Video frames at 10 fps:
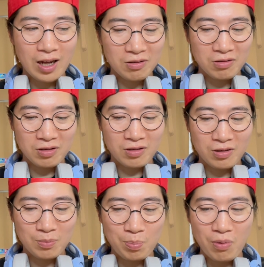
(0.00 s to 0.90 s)
あ
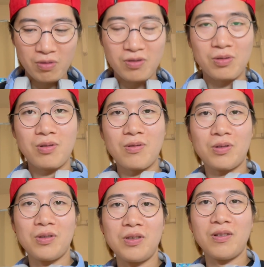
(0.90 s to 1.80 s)
のー、ポーズを取る
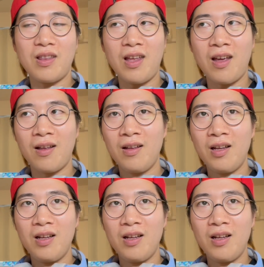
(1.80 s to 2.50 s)
ことによって、